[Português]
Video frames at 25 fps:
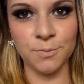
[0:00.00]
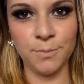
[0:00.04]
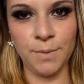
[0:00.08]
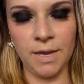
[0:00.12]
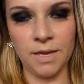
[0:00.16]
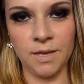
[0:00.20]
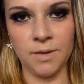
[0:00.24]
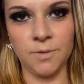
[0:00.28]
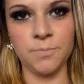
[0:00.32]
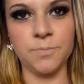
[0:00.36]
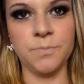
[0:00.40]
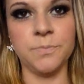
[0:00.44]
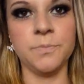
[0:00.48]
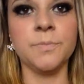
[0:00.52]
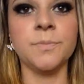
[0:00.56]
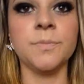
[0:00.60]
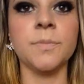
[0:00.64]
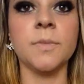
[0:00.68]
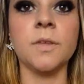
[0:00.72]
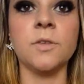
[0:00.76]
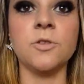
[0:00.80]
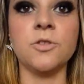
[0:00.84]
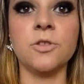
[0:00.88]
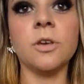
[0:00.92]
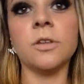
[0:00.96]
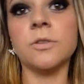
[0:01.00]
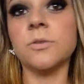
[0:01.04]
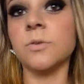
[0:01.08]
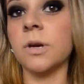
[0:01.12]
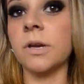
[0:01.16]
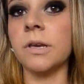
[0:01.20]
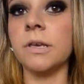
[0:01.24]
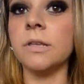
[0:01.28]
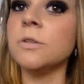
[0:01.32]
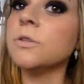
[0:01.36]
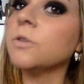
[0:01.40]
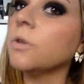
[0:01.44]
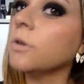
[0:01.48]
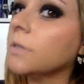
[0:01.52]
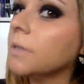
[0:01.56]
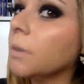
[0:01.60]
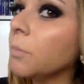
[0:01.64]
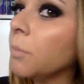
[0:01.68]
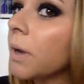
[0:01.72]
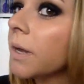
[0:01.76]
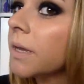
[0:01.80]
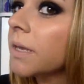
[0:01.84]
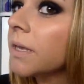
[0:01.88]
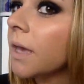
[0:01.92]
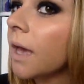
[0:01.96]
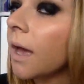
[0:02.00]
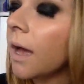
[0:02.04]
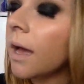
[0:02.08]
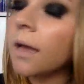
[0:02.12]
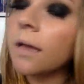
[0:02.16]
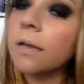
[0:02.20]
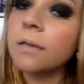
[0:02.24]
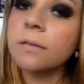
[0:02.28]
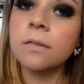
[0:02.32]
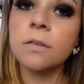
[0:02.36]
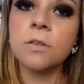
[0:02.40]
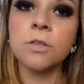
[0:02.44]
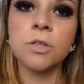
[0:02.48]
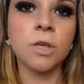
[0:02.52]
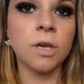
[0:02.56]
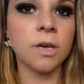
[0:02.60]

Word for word: tudo bem? Já tô aqui toda maquiada,